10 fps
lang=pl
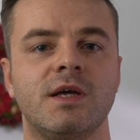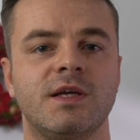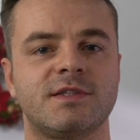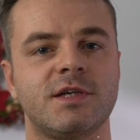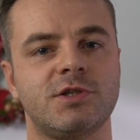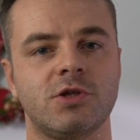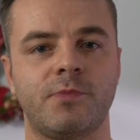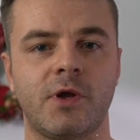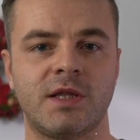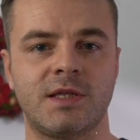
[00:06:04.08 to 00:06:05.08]
Jesteście
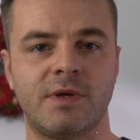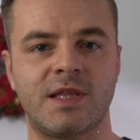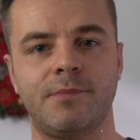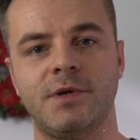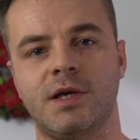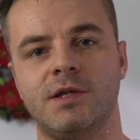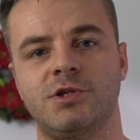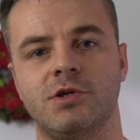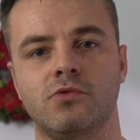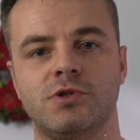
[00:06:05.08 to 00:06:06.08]
dopiero na tym etapie, kiedy
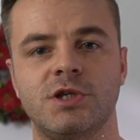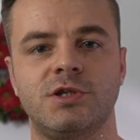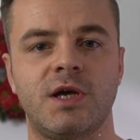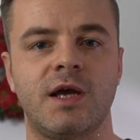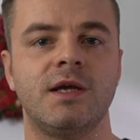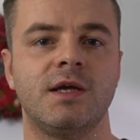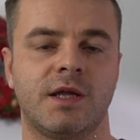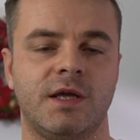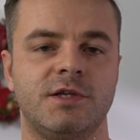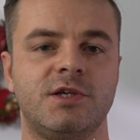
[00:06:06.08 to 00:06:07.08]
się uczycie,
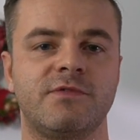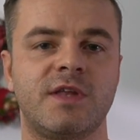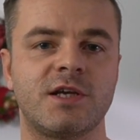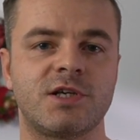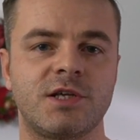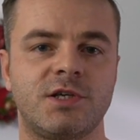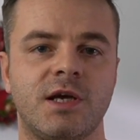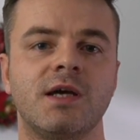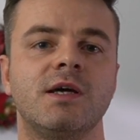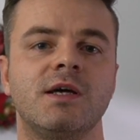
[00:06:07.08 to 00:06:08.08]
kiedy się wdrażacie,